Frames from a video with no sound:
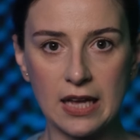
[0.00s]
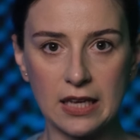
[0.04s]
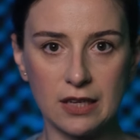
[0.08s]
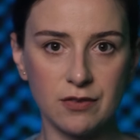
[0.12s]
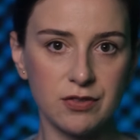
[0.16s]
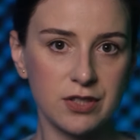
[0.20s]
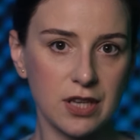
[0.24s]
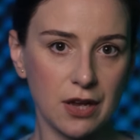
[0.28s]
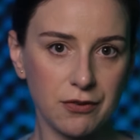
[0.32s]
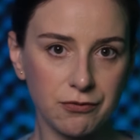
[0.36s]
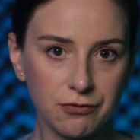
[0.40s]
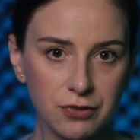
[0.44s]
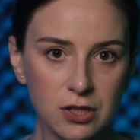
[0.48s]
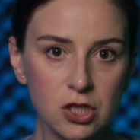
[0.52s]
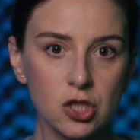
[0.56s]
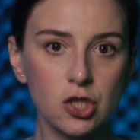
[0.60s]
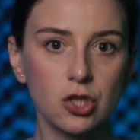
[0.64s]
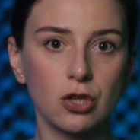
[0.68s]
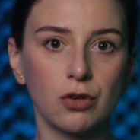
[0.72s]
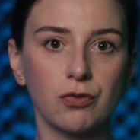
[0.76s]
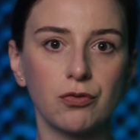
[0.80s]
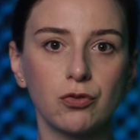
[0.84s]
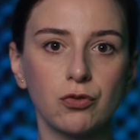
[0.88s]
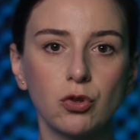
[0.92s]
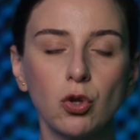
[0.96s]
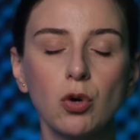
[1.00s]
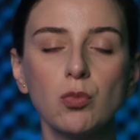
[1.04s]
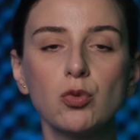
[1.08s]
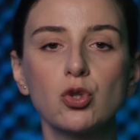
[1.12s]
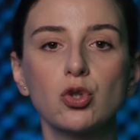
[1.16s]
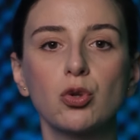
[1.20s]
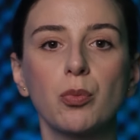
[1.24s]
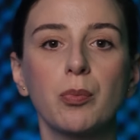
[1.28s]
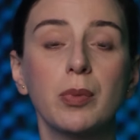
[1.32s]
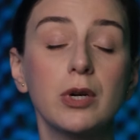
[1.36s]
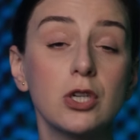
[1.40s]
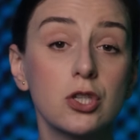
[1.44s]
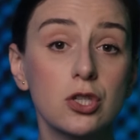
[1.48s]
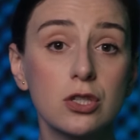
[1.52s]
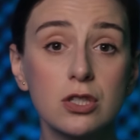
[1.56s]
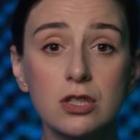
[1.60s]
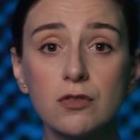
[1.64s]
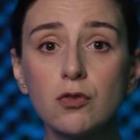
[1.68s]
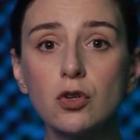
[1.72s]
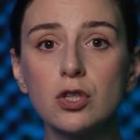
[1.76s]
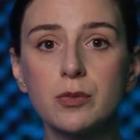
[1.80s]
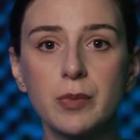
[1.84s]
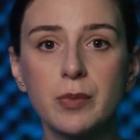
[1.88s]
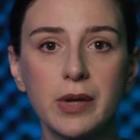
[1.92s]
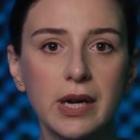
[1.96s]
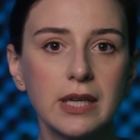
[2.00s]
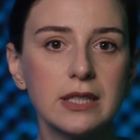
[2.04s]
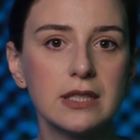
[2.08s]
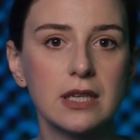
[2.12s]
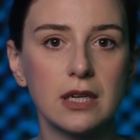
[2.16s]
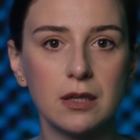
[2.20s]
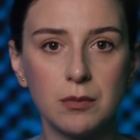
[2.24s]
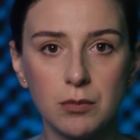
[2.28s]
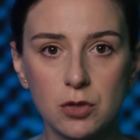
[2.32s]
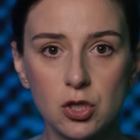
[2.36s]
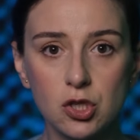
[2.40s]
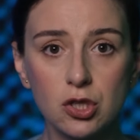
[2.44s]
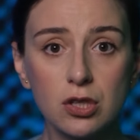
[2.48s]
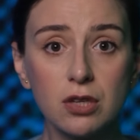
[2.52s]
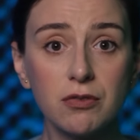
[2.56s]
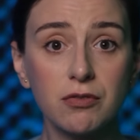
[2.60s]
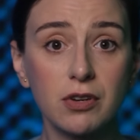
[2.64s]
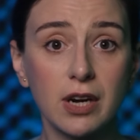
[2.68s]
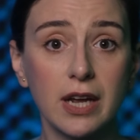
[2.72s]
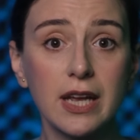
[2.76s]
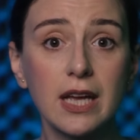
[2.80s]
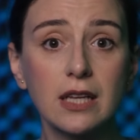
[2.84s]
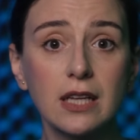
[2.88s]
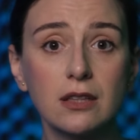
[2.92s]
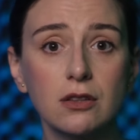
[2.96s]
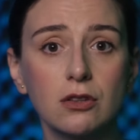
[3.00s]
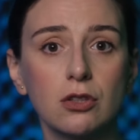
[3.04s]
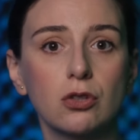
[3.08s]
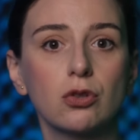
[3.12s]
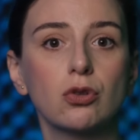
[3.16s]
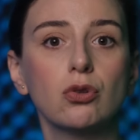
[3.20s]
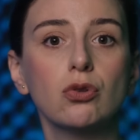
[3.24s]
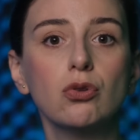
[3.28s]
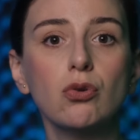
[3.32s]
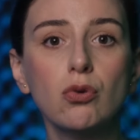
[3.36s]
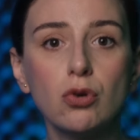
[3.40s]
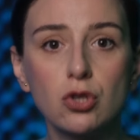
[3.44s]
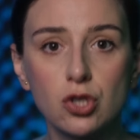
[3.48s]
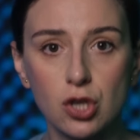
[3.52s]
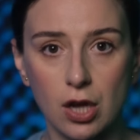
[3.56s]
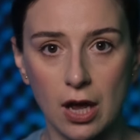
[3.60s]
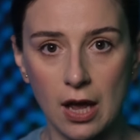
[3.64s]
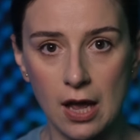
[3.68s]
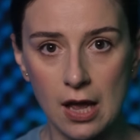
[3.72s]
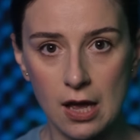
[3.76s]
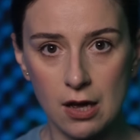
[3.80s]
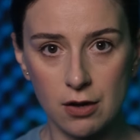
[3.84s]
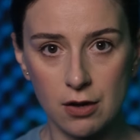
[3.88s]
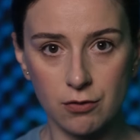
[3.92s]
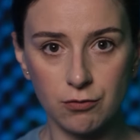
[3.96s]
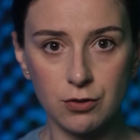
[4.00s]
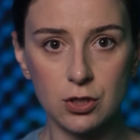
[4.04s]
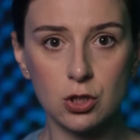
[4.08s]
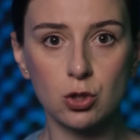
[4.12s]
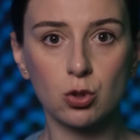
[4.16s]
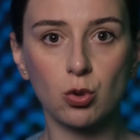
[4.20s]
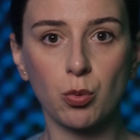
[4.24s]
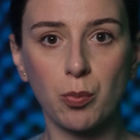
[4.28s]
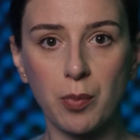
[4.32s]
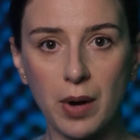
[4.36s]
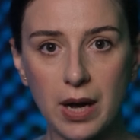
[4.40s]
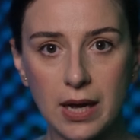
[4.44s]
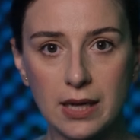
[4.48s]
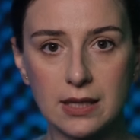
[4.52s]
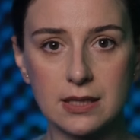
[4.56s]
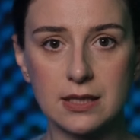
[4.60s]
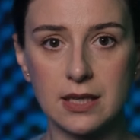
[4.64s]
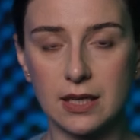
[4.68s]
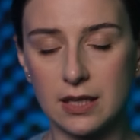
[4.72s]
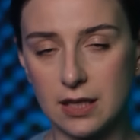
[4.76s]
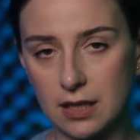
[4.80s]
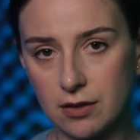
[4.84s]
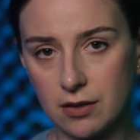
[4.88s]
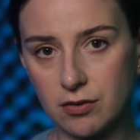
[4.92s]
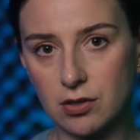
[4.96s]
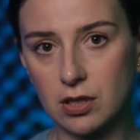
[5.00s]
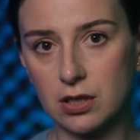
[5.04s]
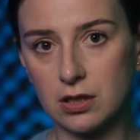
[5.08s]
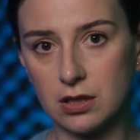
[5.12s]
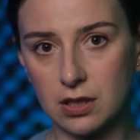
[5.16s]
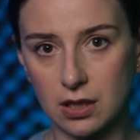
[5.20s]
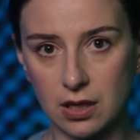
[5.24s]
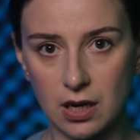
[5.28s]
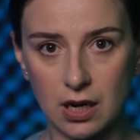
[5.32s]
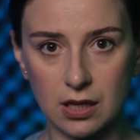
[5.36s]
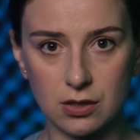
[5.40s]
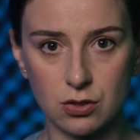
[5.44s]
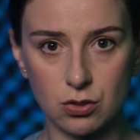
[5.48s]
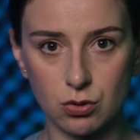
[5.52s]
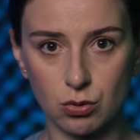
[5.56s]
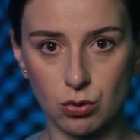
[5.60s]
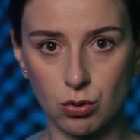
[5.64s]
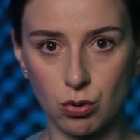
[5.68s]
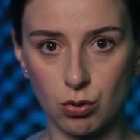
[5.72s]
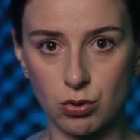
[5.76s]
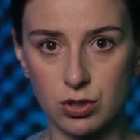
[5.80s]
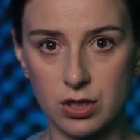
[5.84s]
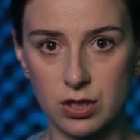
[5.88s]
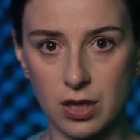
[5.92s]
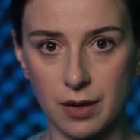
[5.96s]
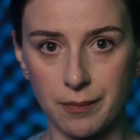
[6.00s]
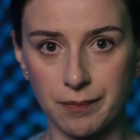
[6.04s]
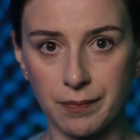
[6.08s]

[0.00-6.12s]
И вся фишка в том, что большинство избирателей мечты, вероятно, тоже выступает за евроинтеграцию Грузии.